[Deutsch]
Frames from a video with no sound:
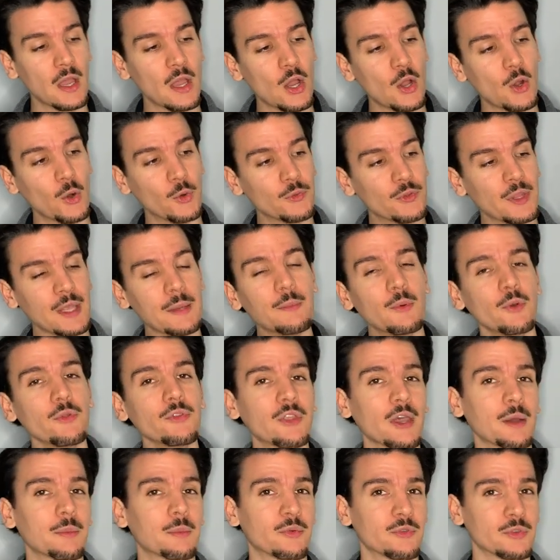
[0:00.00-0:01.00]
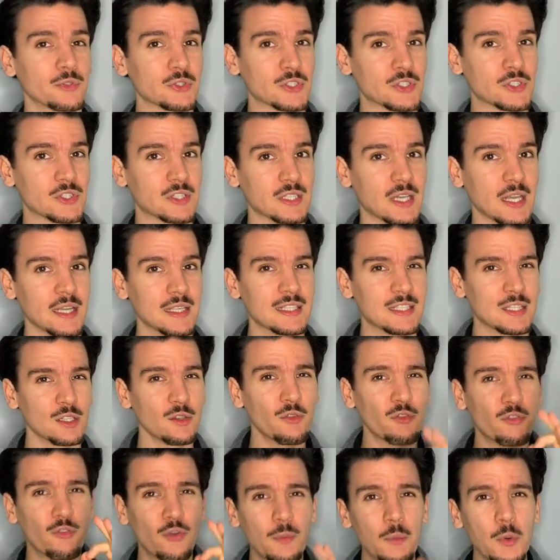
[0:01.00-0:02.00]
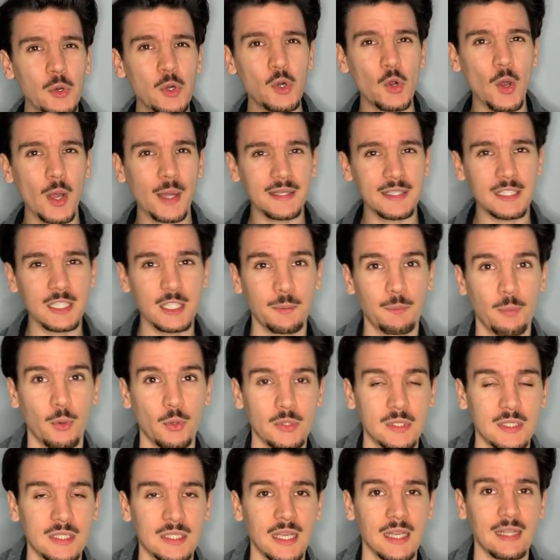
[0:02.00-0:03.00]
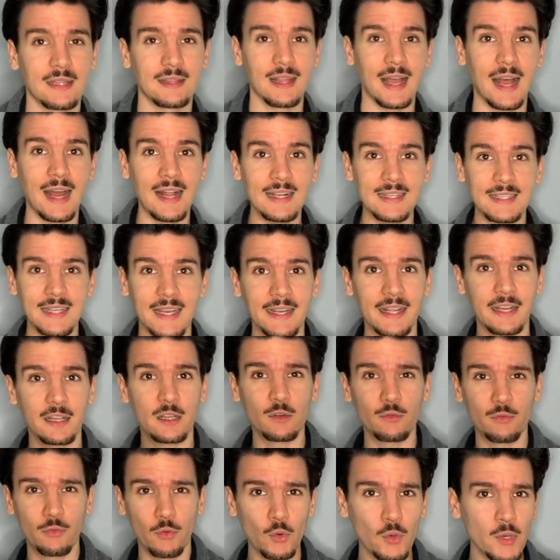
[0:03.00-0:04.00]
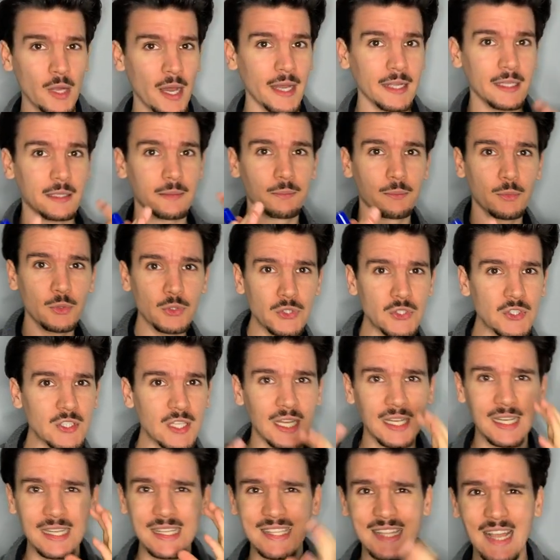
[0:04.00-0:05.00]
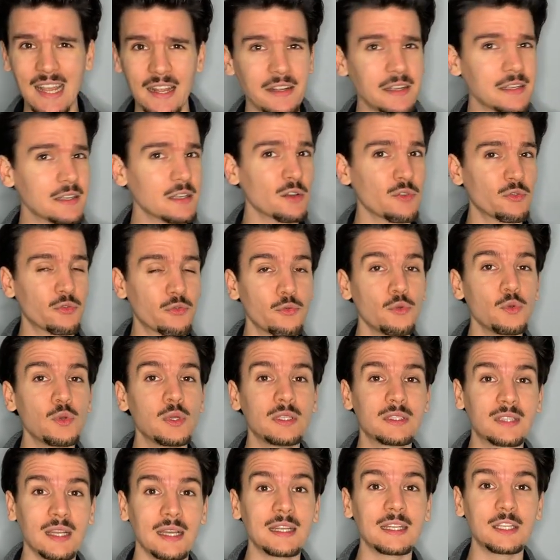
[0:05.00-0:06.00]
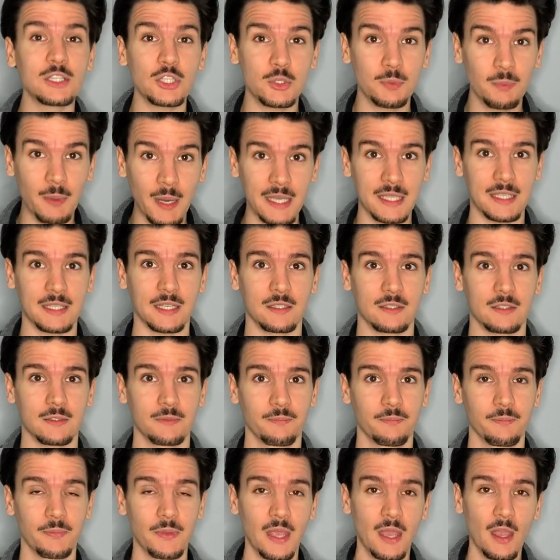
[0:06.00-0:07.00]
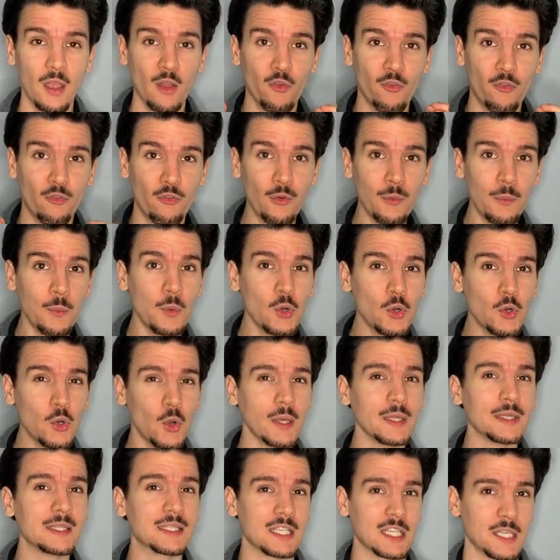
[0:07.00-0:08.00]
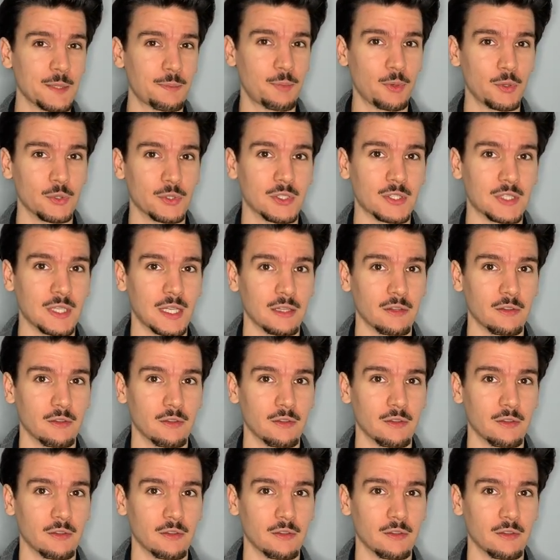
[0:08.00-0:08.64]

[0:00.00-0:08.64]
Und im Unterbewusstsein sind 95% all deiner Gewohnheiten, Muster, Gedanken, Gefühle drin gespeichert. 95%.